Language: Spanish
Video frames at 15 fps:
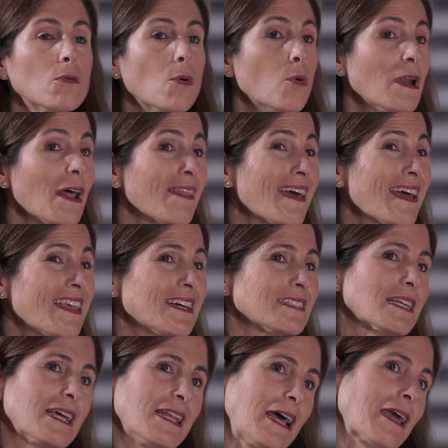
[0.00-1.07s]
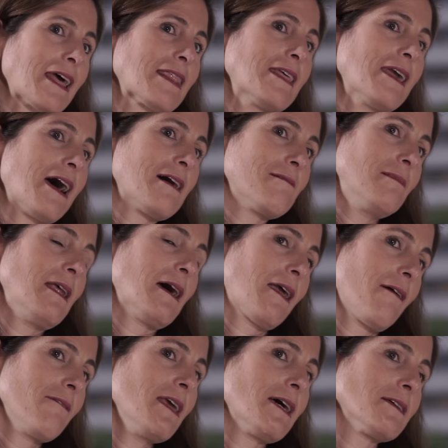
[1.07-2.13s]
Una de ellas, que es la que, hacía, la
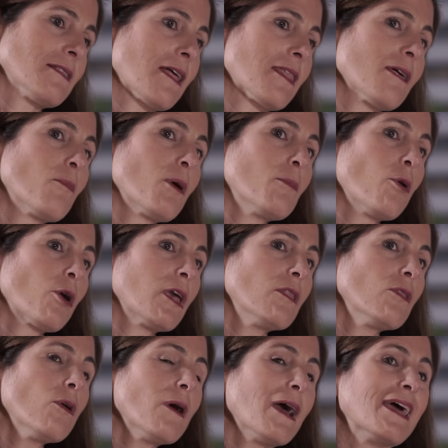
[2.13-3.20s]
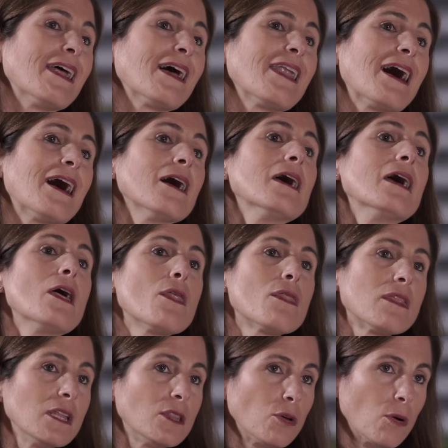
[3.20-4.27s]
que había hasta hace muy poquito, era la
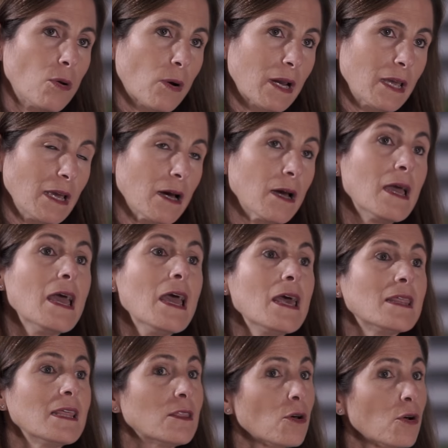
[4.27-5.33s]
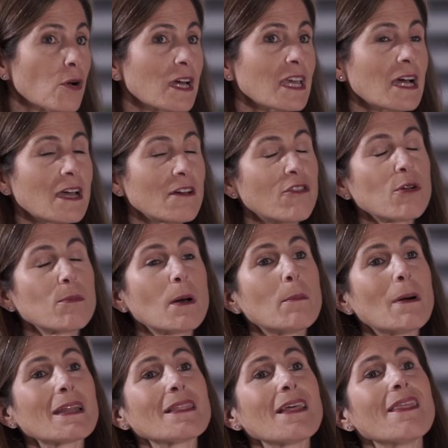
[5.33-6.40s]
citología. Citología que forma
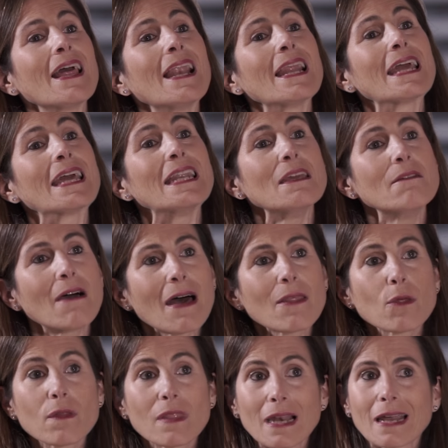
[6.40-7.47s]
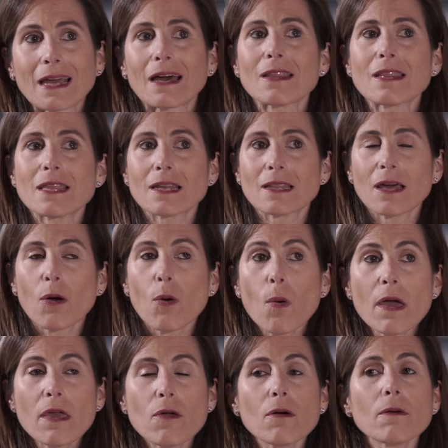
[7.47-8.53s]
parte del cribado del cáncer de
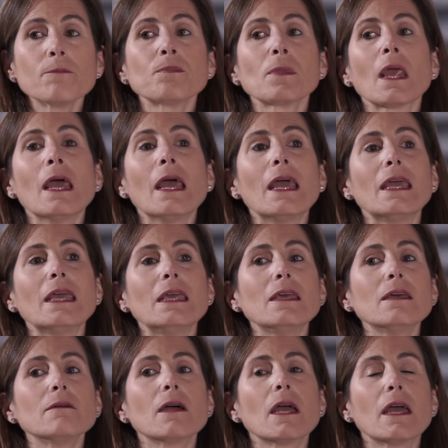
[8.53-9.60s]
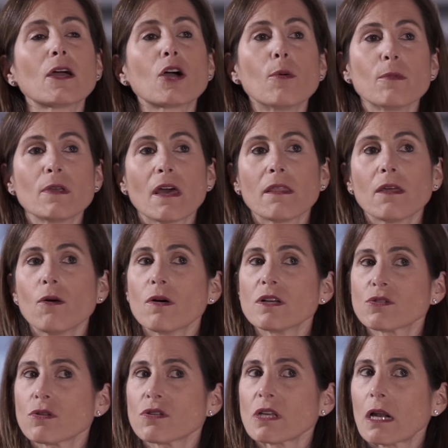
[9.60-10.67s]
cuello y eh, como ya digo,
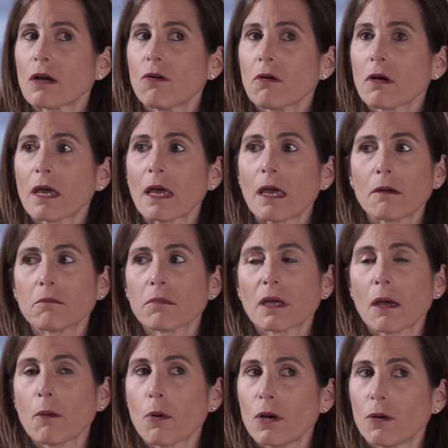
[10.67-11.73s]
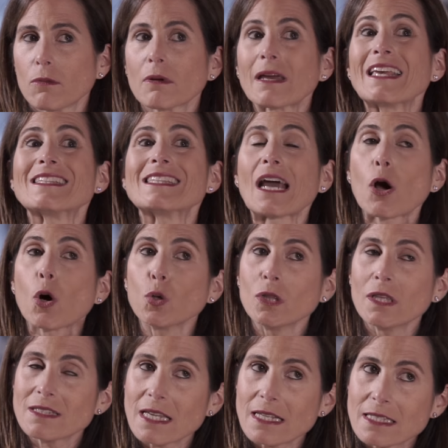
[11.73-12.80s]
esto es algo que, bueno, que se,
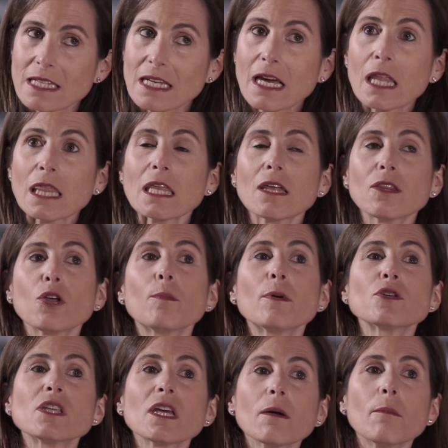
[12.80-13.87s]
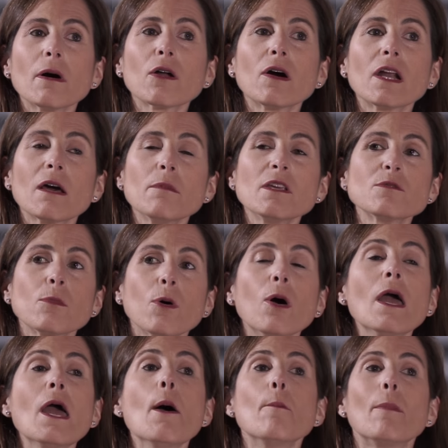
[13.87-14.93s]
sigue haciendo, pero sin embargo ahora mismo
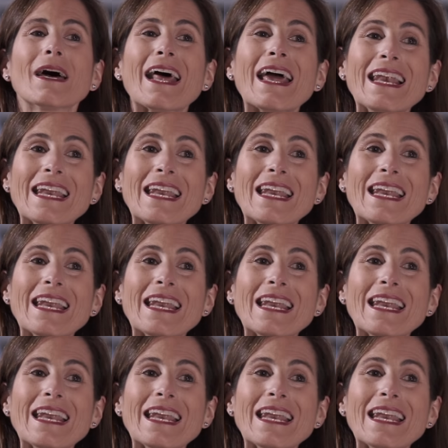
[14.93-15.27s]
para